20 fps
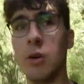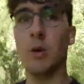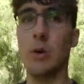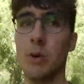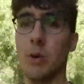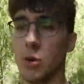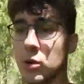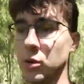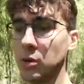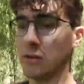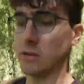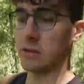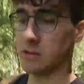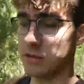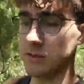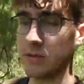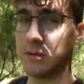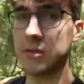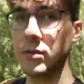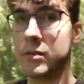Und
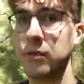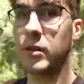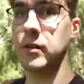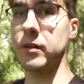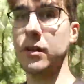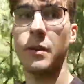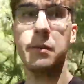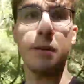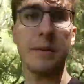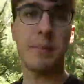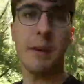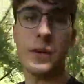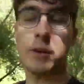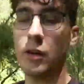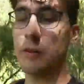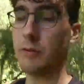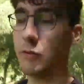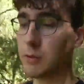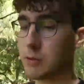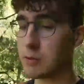ja, ich habe jetzt ein paar
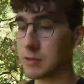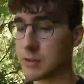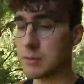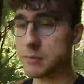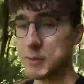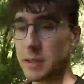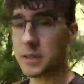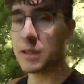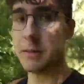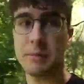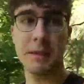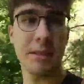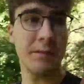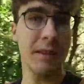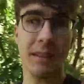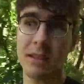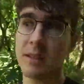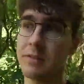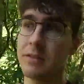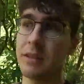tolle Fotos gemacht, habe ein bisschen
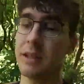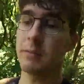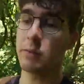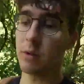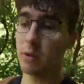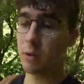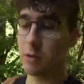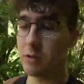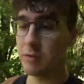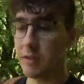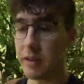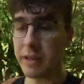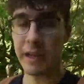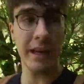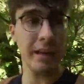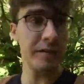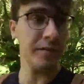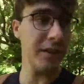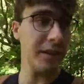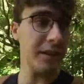was gefilmt und wir
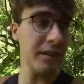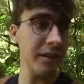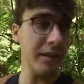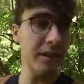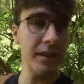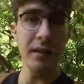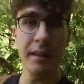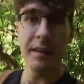gehen wieder.